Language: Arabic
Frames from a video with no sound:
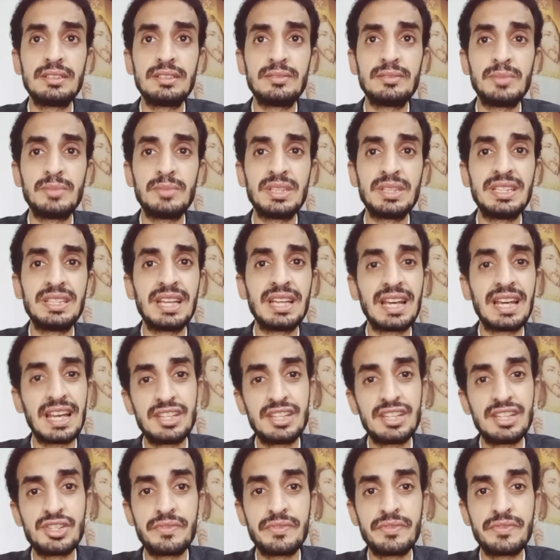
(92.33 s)
ما
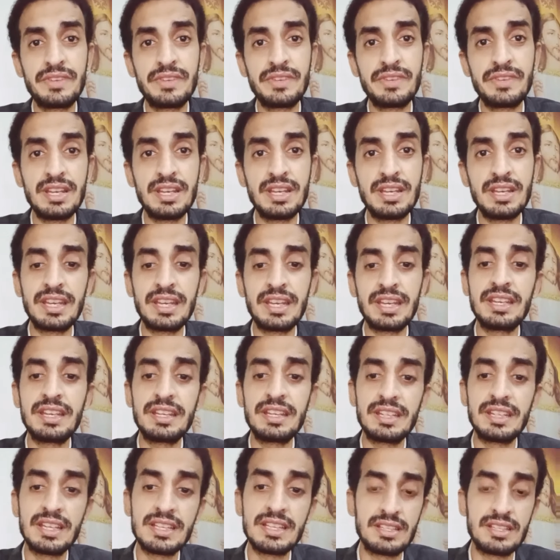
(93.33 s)
تدخلش فيها
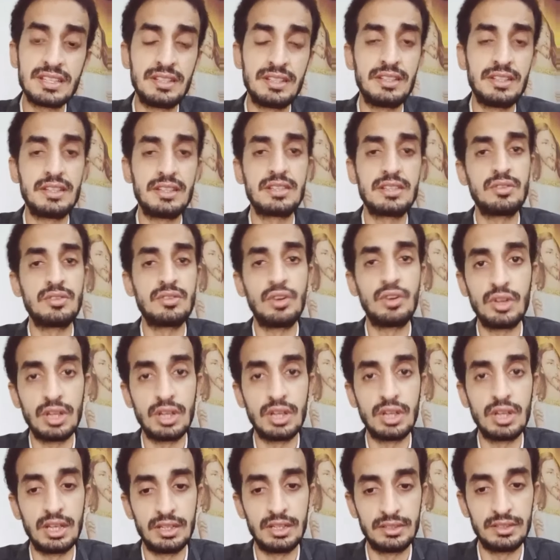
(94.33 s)
غير الناس اللي
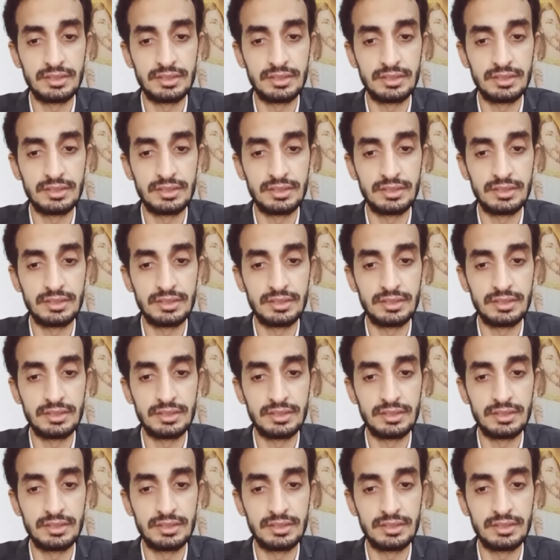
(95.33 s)
يصلحوا لها